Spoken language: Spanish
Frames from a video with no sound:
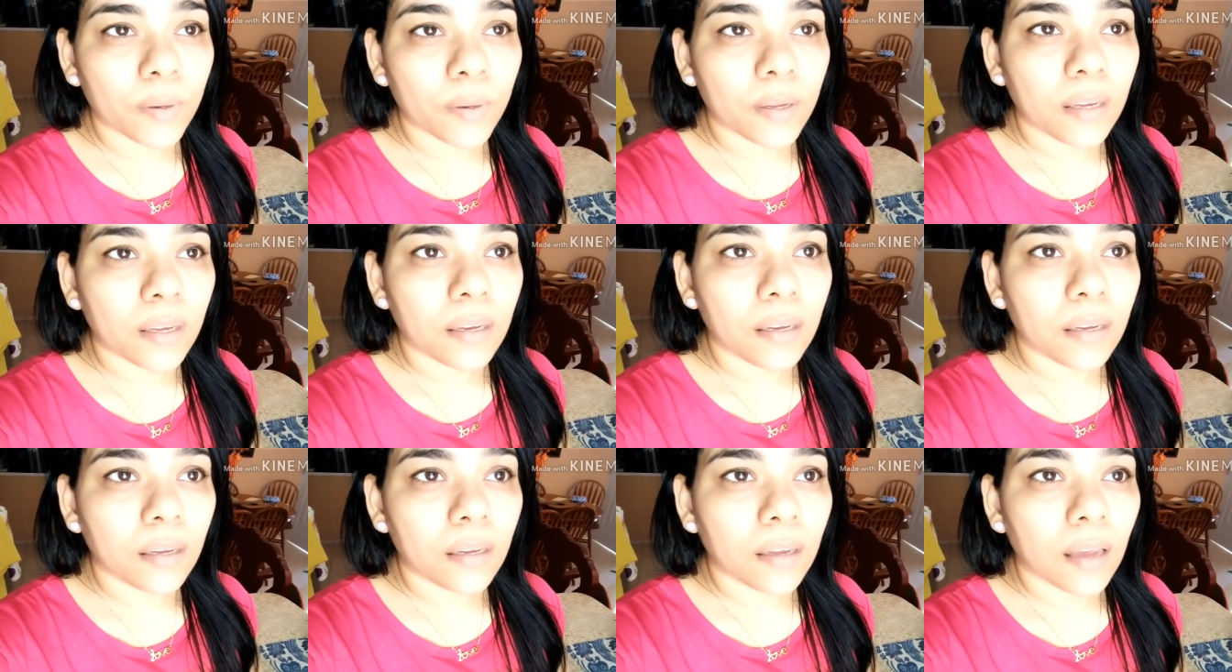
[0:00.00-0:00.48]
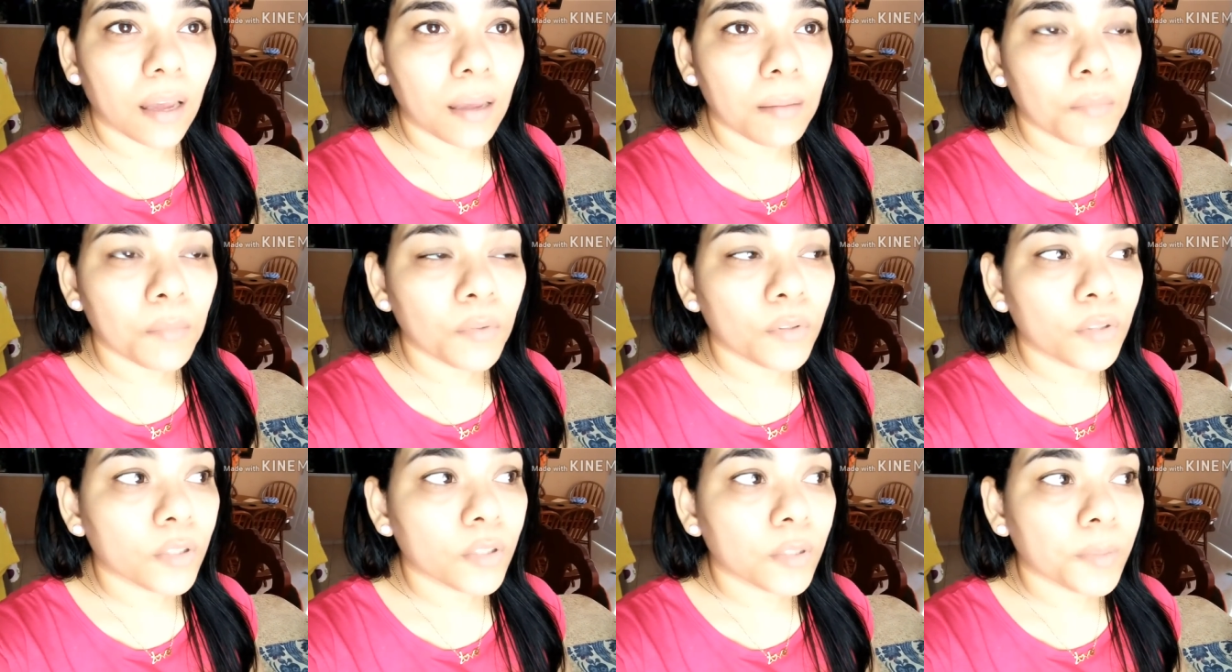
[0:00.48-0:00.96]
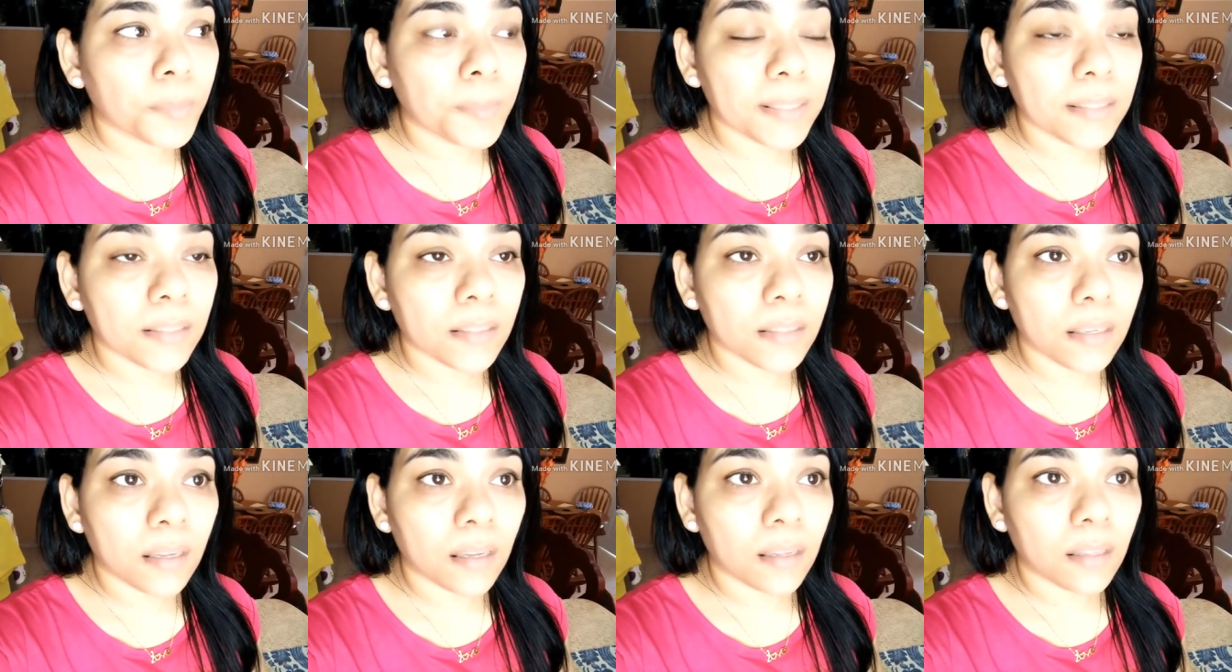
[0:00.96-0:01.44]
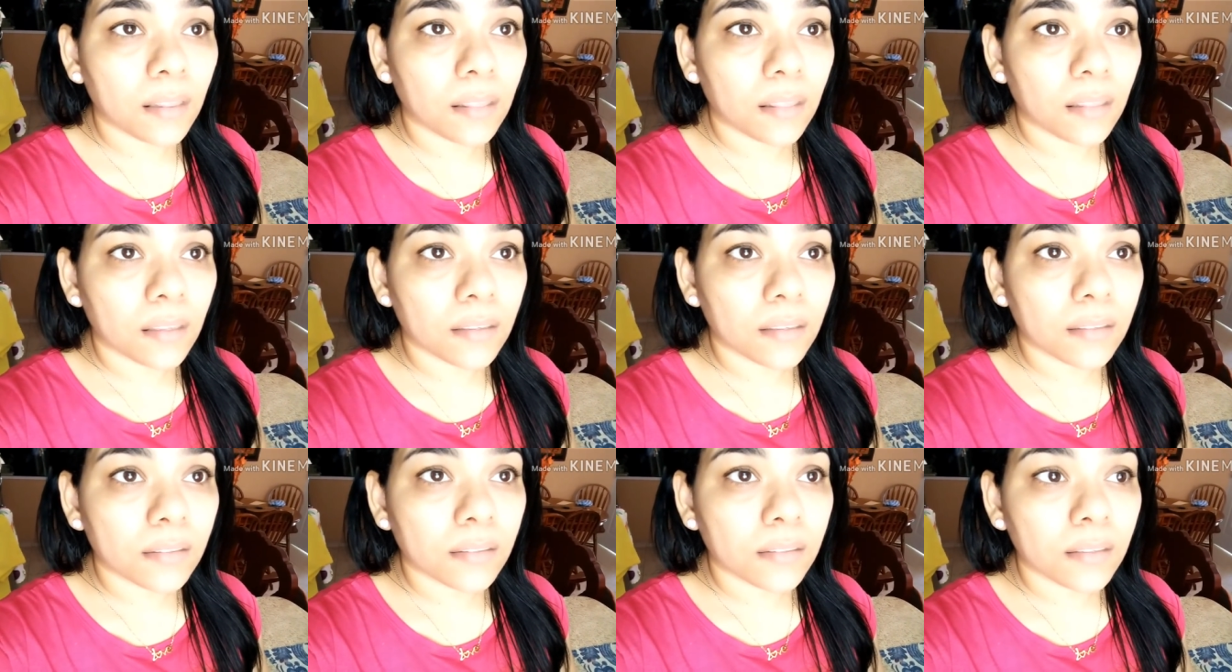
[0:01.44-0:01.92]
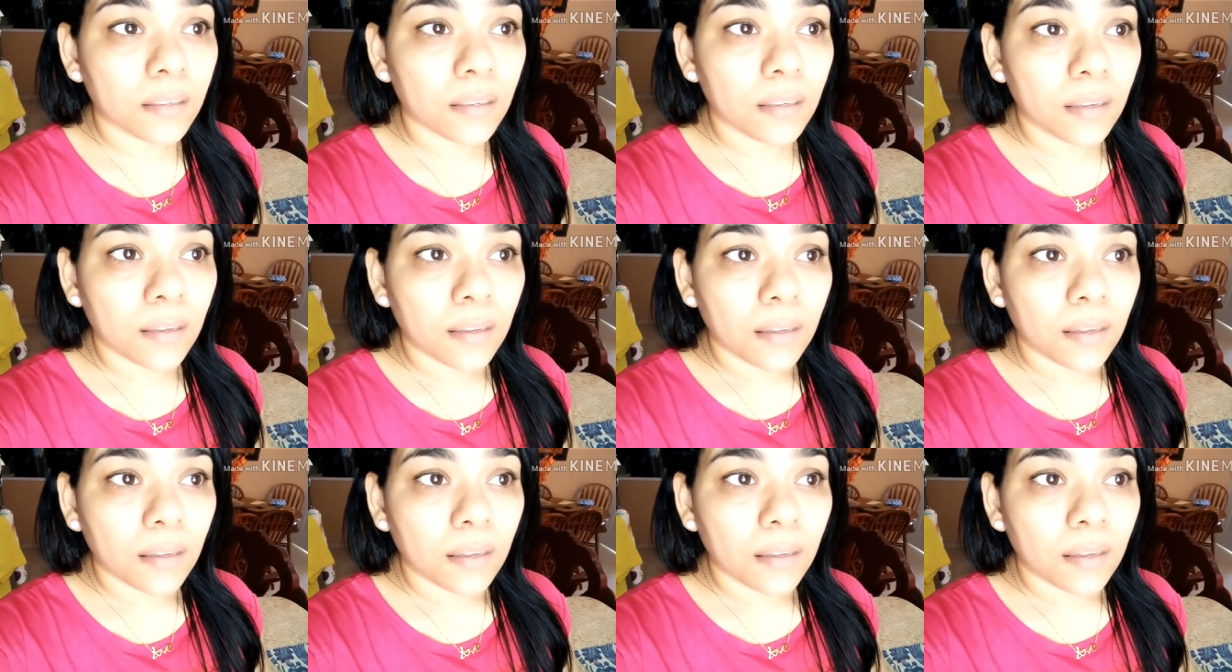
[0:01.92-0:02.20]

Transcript: que hay muchos pacientes